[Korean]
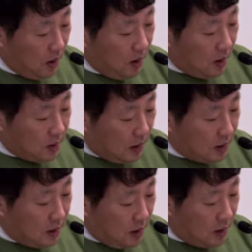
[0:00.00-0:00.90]

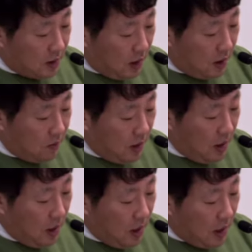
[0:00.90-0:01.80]
자신의 삶이
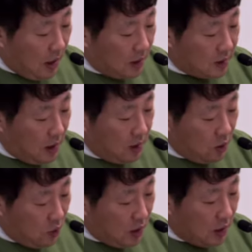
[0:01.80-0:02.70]
가장
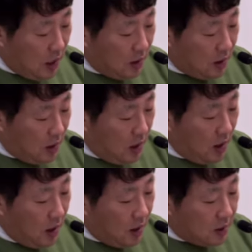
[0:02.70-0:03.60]
유익한 일에
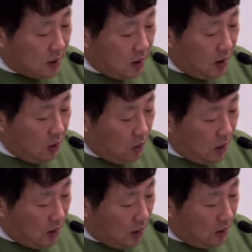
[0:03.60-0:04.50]
쓰이고
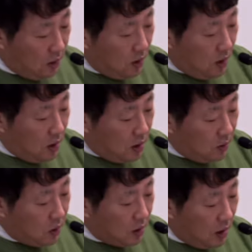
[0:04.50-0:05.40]
있다는
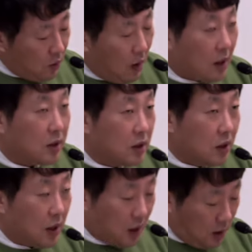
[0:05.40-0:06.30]
흐뭇한 확신을
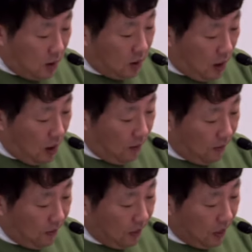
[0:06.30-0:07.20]
갖게 된다.
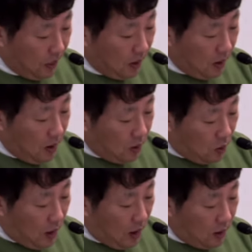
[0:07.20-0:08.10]

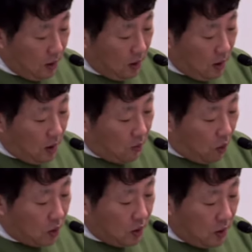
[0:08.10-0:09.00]
또한
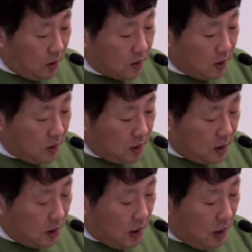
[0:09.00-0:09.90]
모든 것을
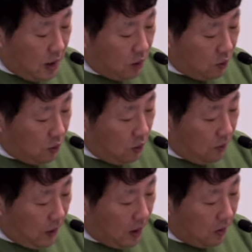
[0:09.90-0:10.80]
신앙의 눈으로
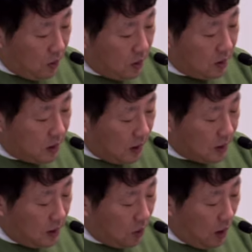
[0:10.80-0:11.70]
바라보는
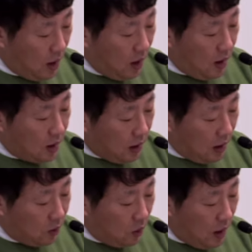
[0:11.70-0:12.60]
자세와
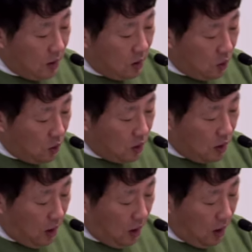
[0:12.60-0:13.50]
단호한 용기,